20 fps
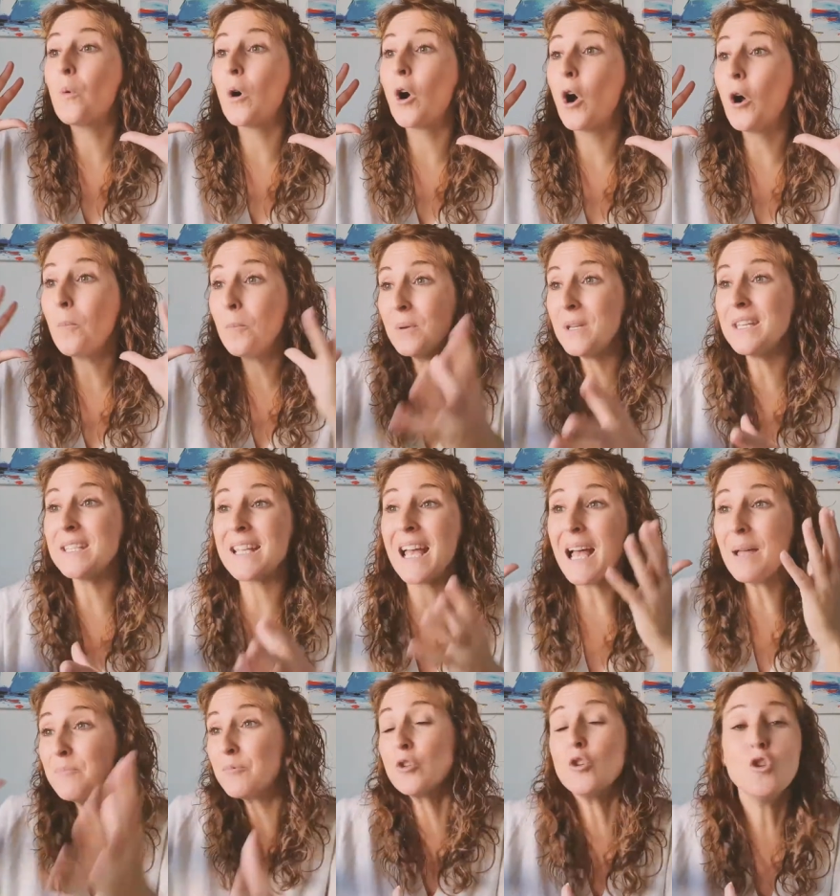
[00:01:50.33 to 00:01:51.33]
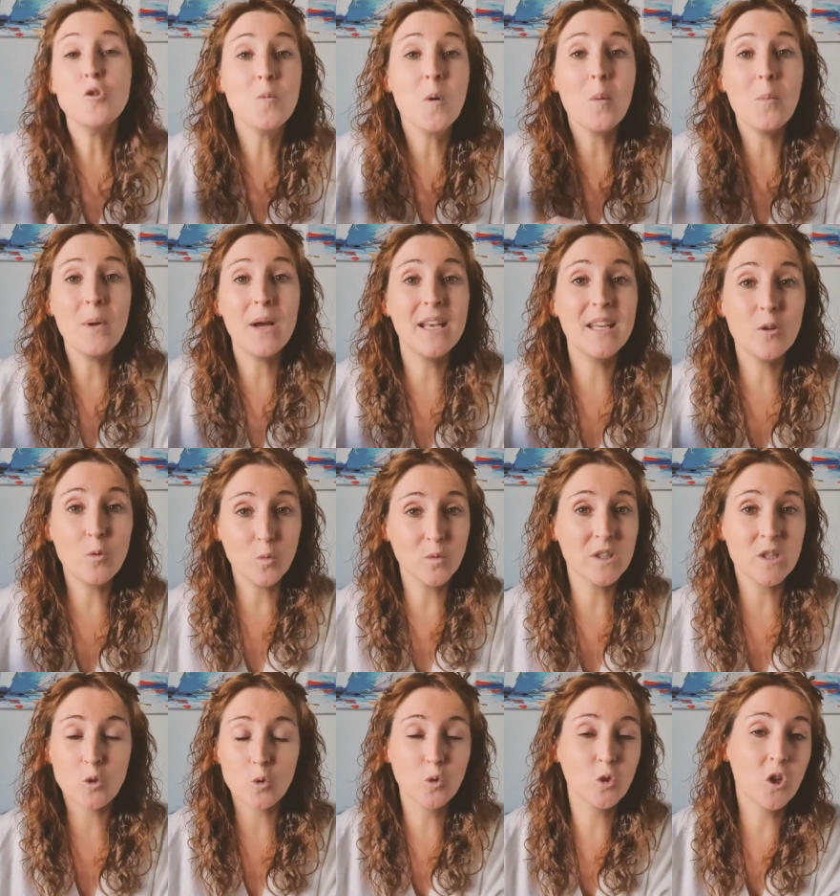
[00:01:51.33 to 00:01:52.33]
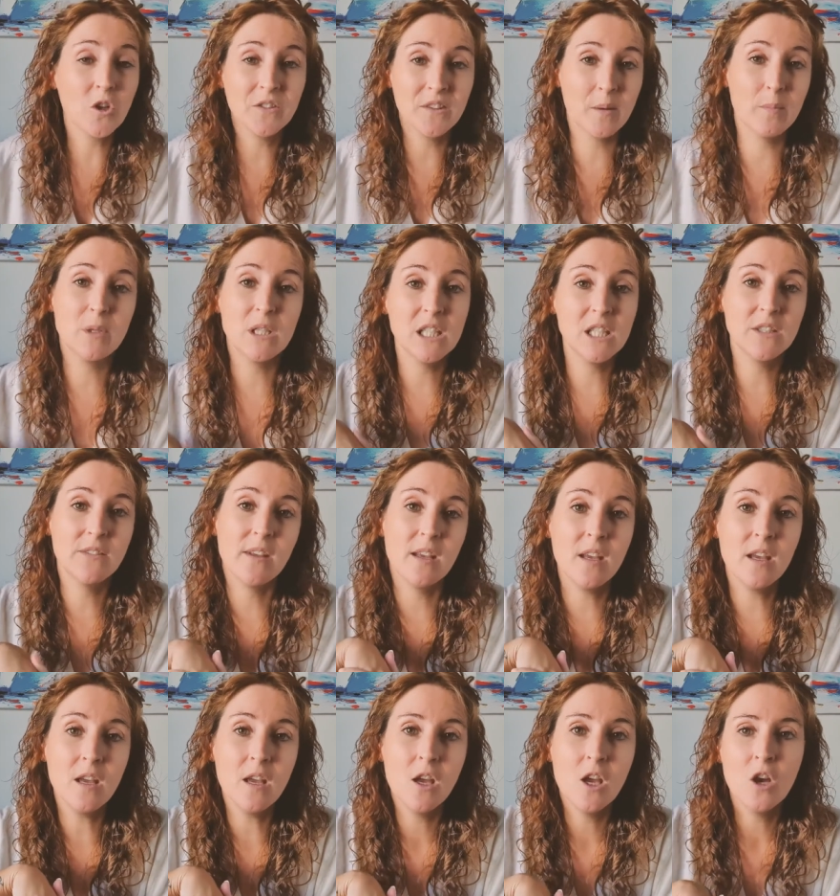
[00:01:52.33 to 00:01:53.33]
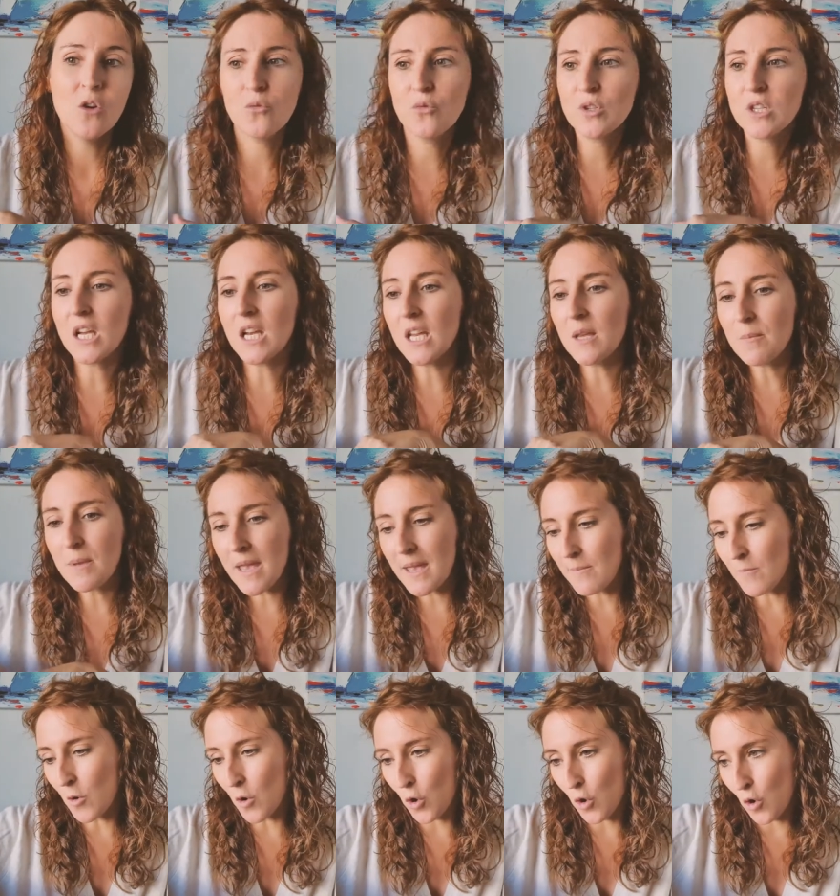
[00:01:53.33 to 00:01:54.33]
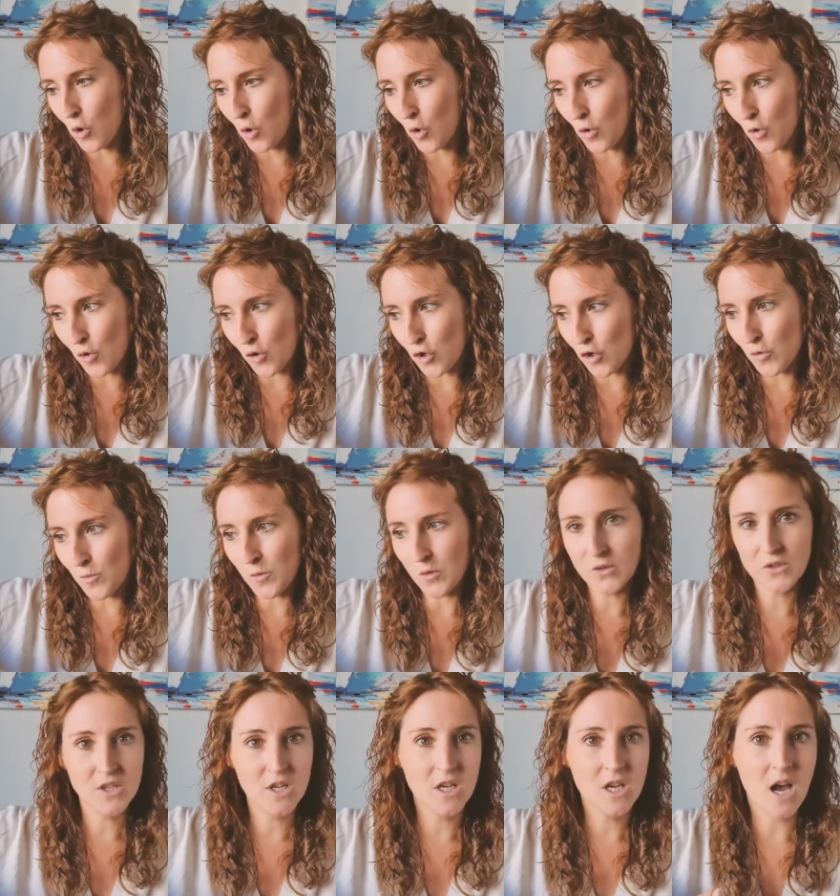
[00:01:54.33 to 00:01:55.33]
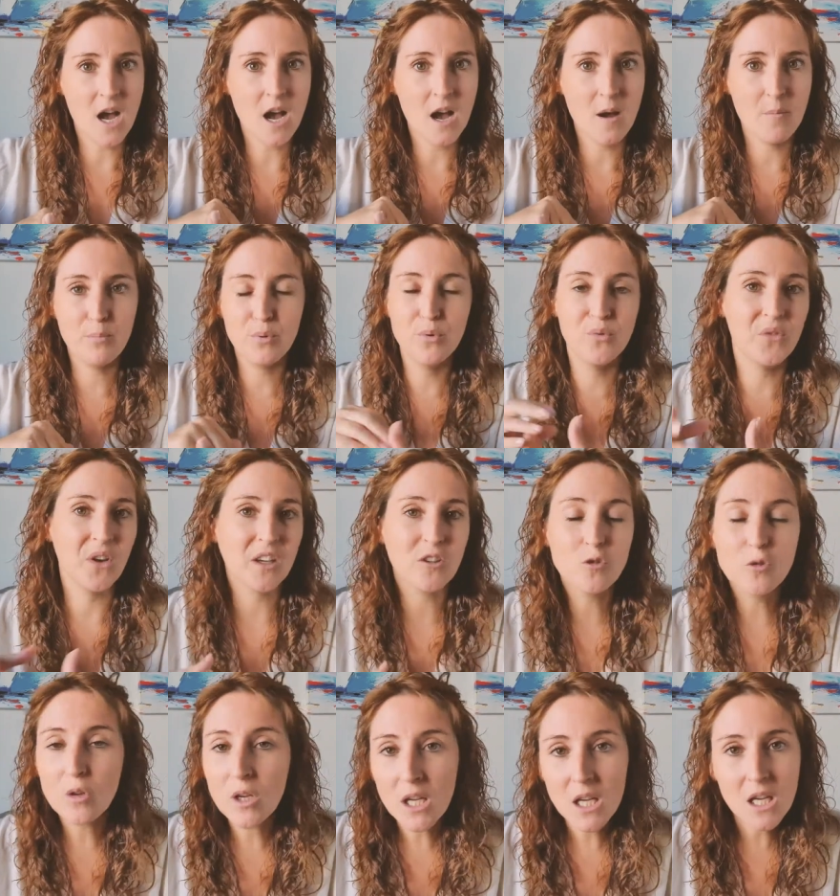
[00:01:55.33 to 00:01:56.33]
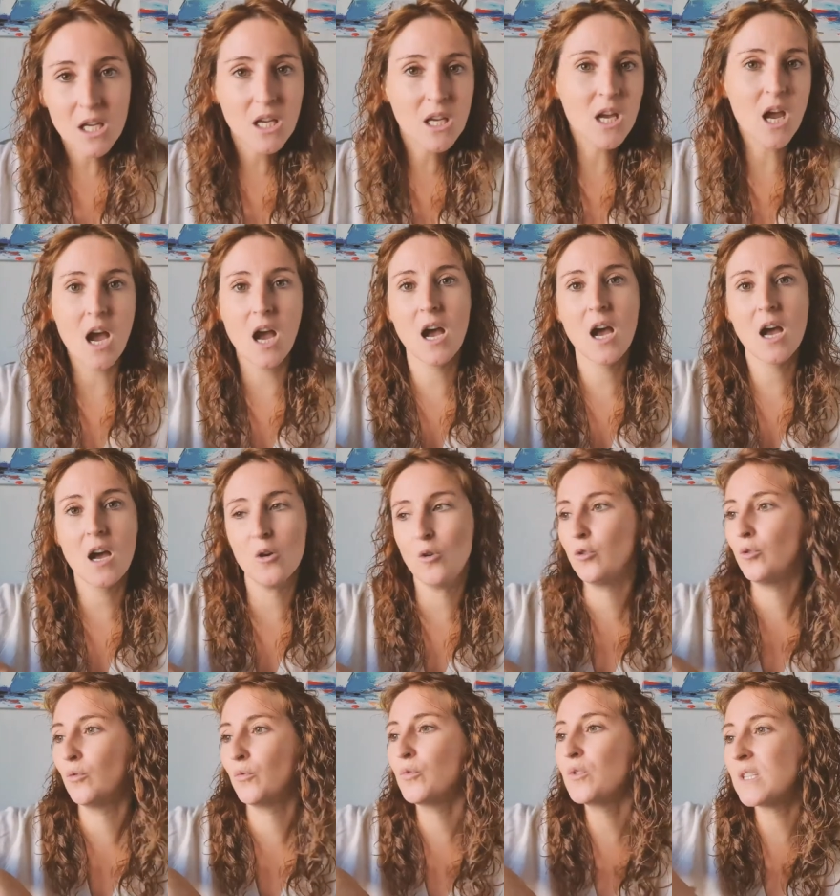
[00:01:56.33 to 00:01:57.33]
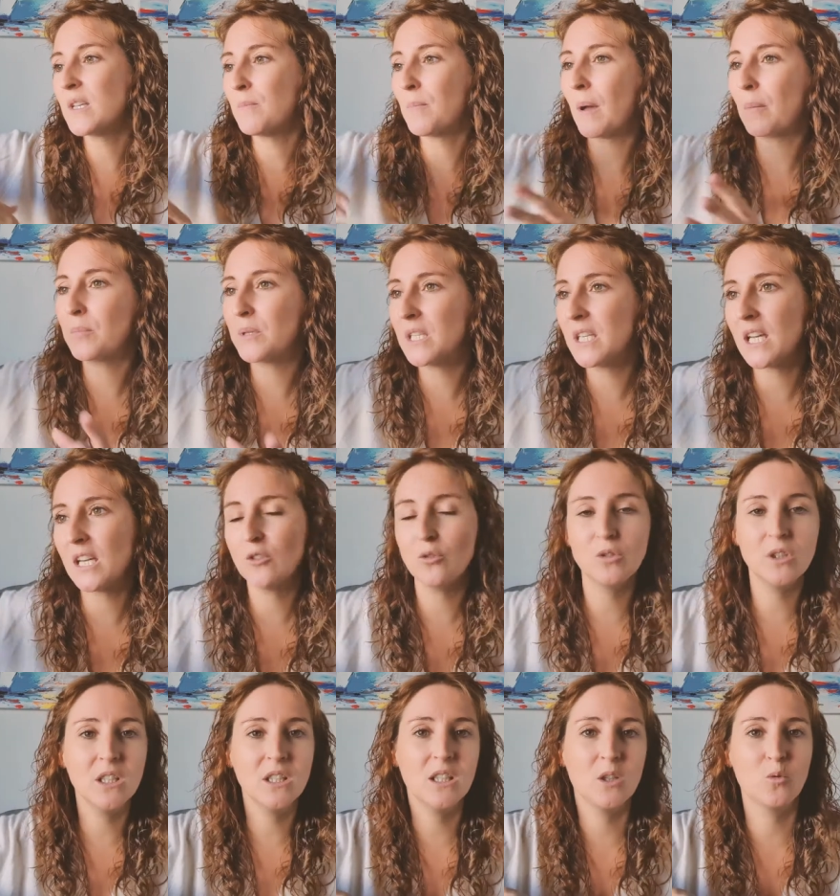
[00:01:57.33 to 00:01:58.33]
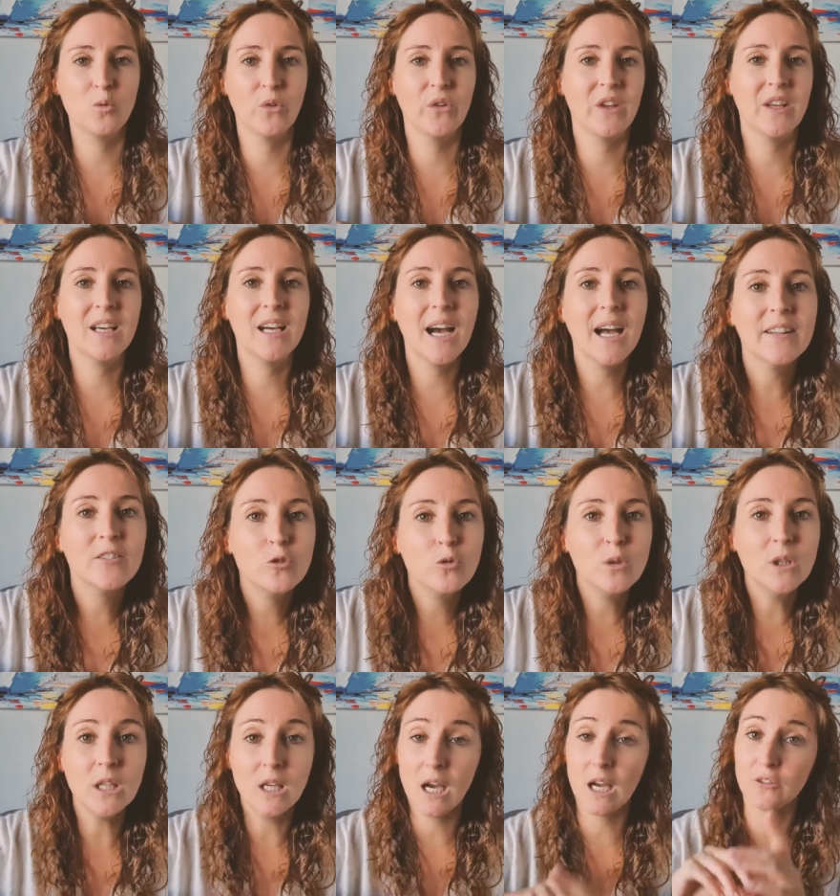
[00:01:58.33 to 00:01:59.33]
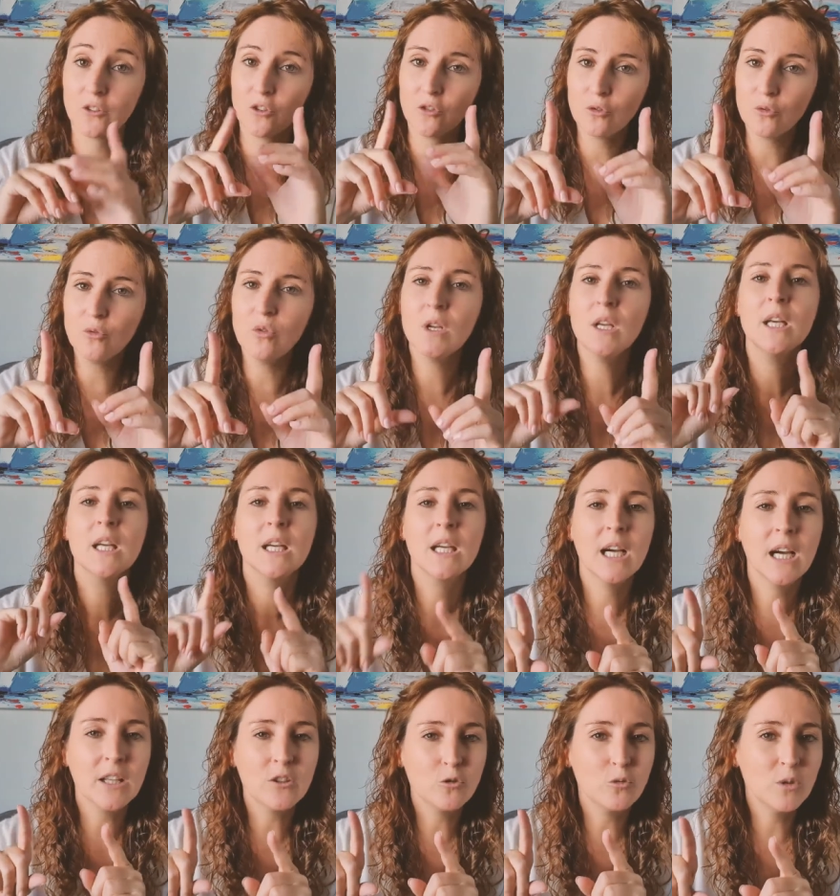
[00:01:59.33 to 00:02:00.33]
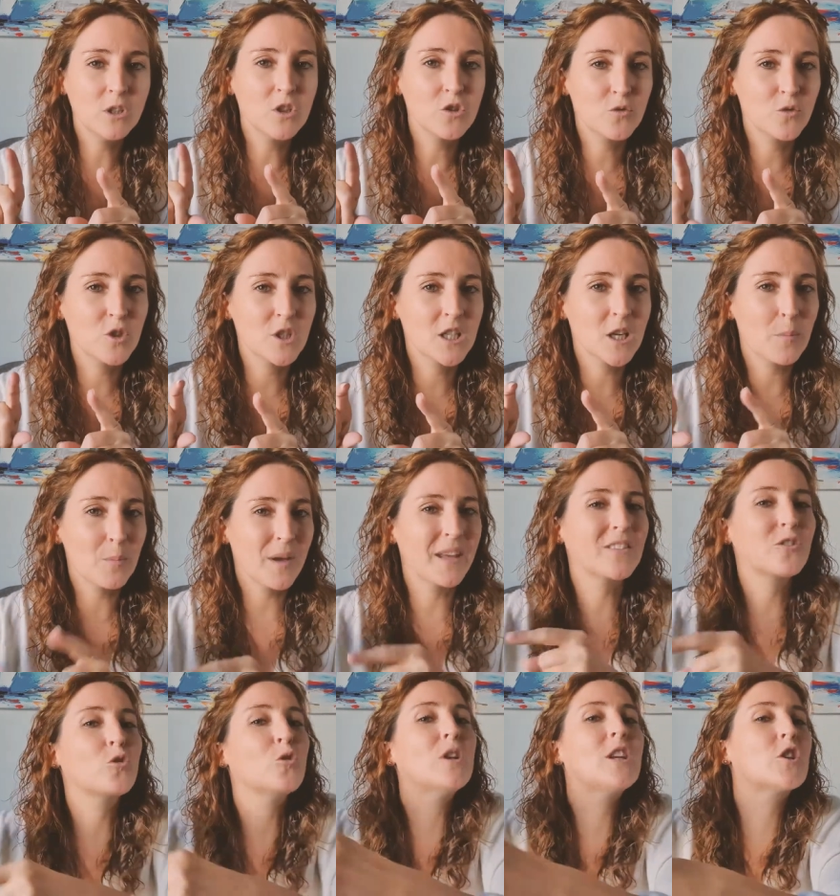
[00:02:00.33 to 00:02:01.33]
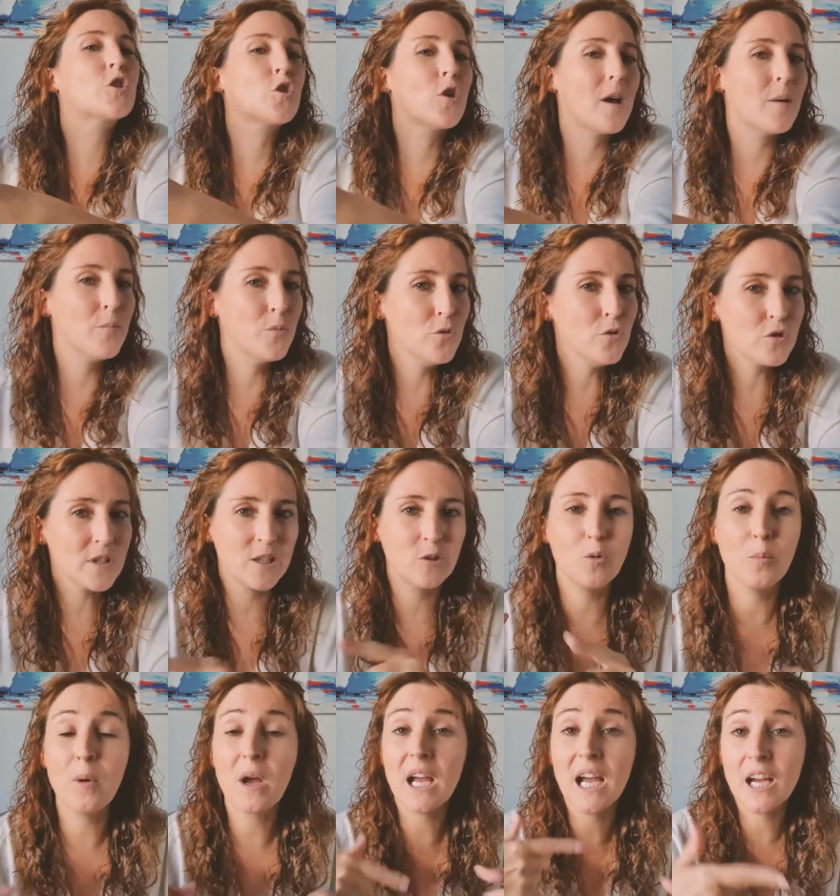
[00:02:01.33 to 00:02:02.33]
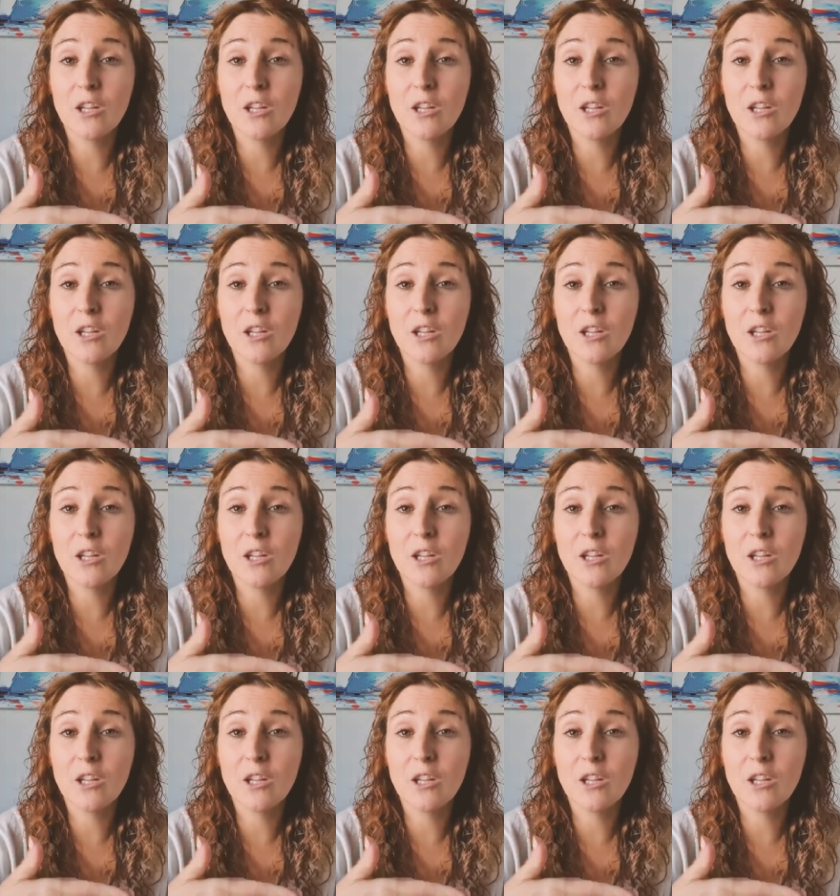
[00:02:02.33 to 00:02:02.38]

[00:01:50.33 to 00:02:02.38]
remplissent absolument pas les conditions de rentabilité. Vous allez même euh, commencer à plus facturer, à euh, vous éparpiller, à donner des conseils gratuits. Attention, gratuit je veux dire parce que les gens abusent et non pas